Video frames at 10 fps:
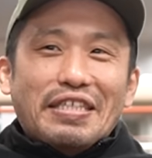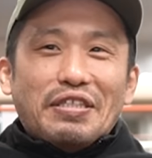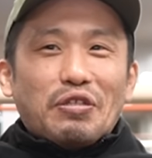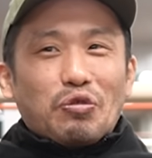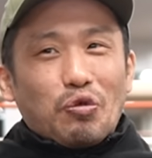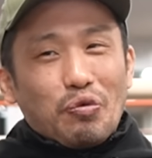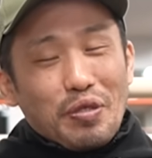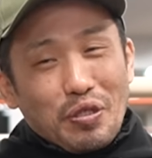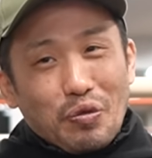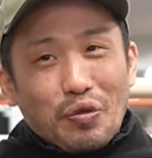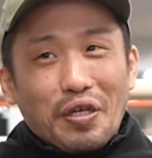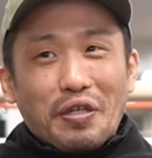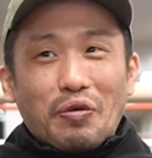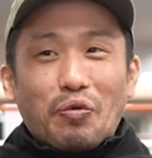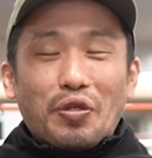だそうだ。その中
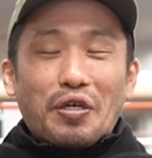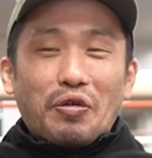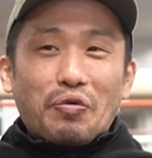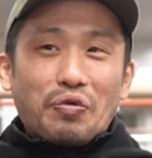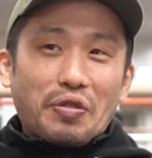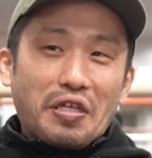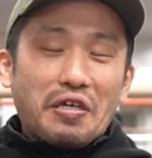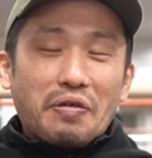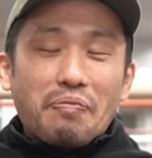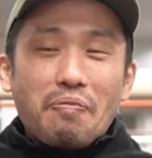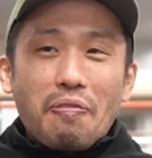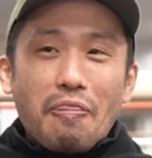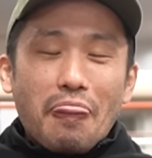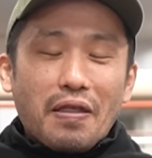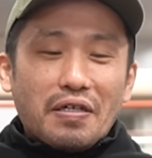でこれだけのね、
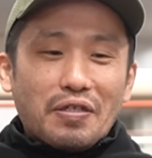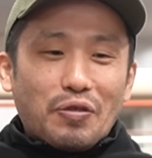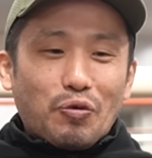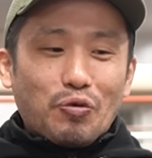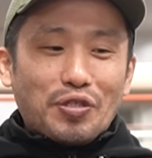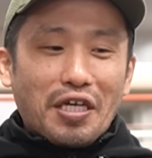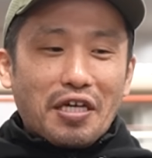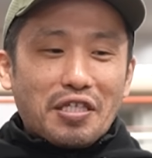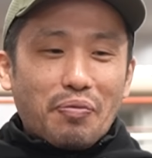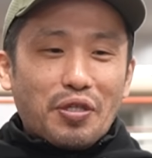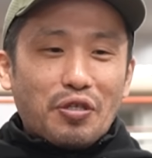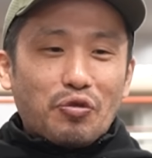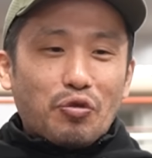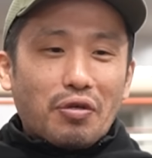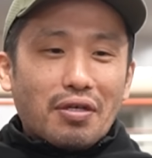こう世界戦まで行
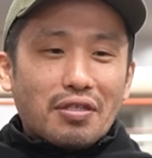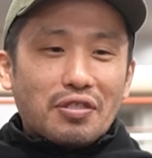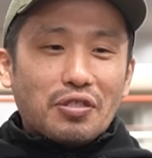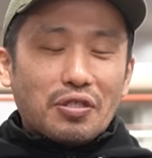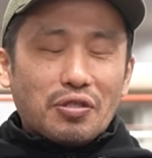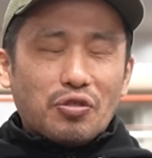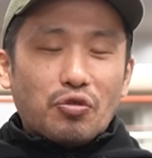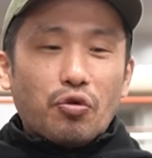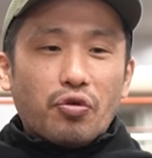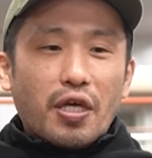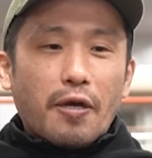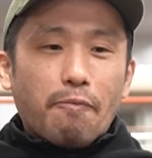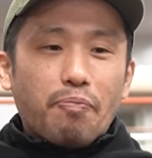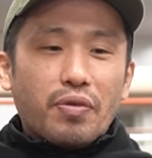くっていうのはすごいよね。